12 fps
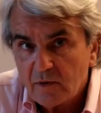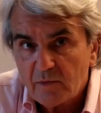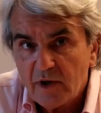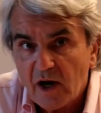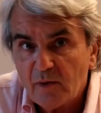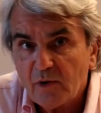
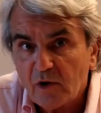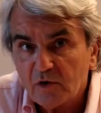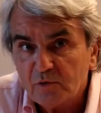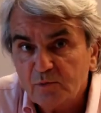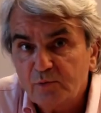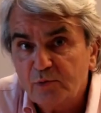mais
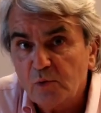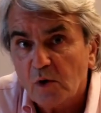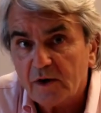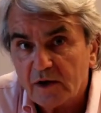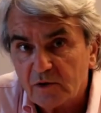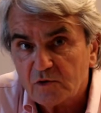apprendre
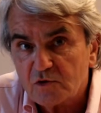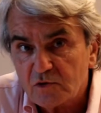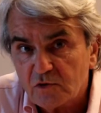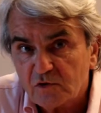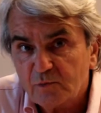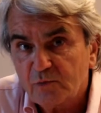pour quelque
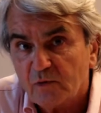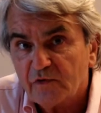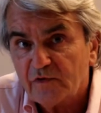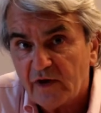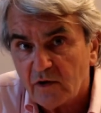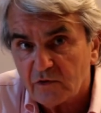chose, pour
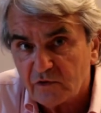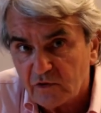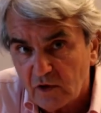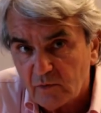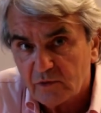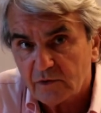faire
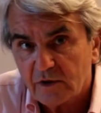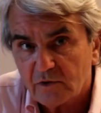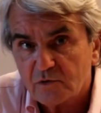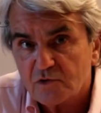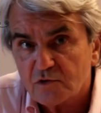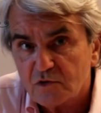ensemble
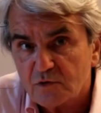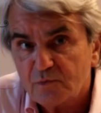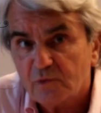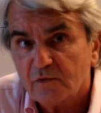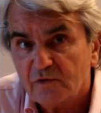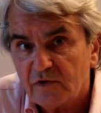quelque chose,
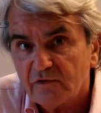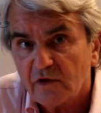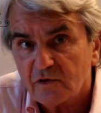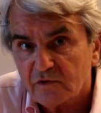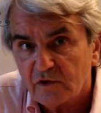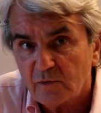pour vivre
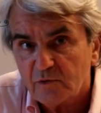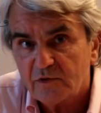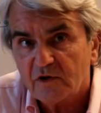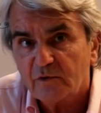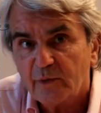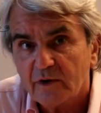ensemble une
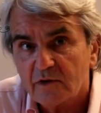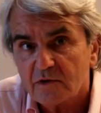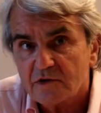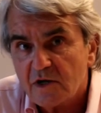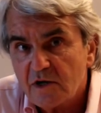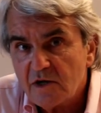
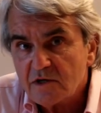expérience,